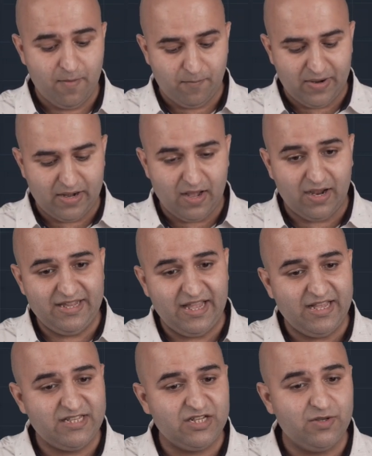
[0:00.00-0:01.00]
बट अगर
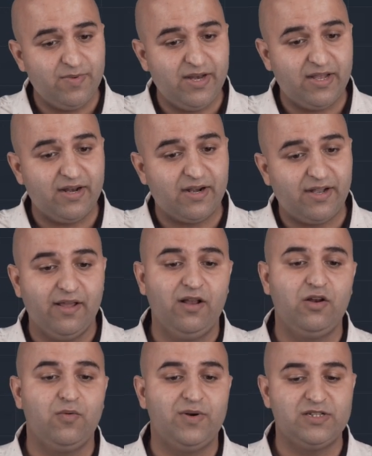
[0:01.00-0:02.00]
यही चीज़ मैंने एक
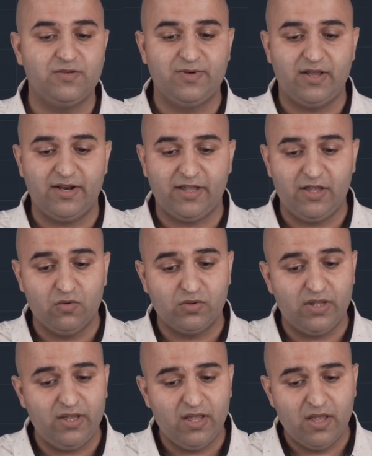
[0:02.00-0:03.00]
रेक्टेंगल कमांड से बना रखी
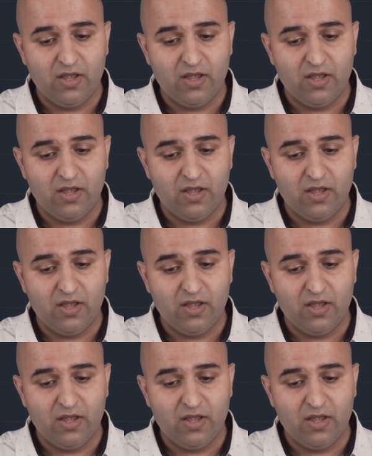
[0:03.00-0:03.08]
होती